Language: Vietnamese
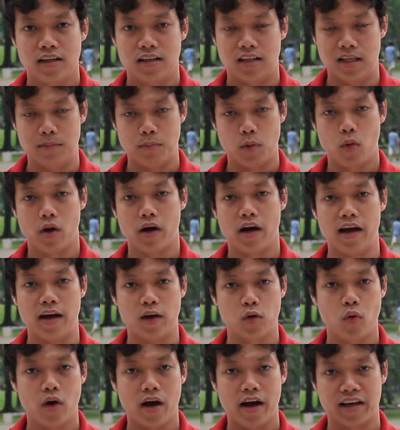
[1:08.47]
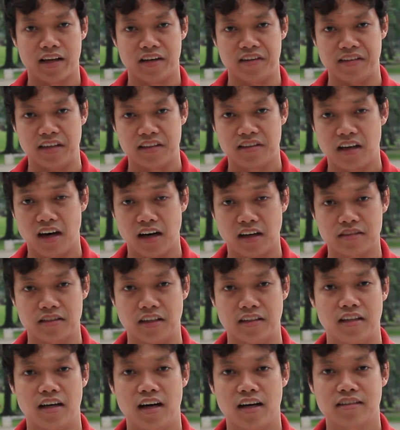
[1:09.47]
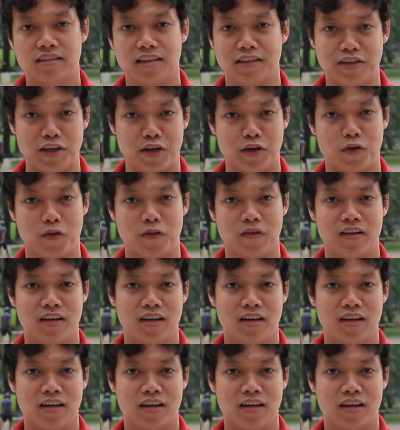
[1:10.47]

thì mối quan hệ của hai người đã thân tình hơn rất nhiều.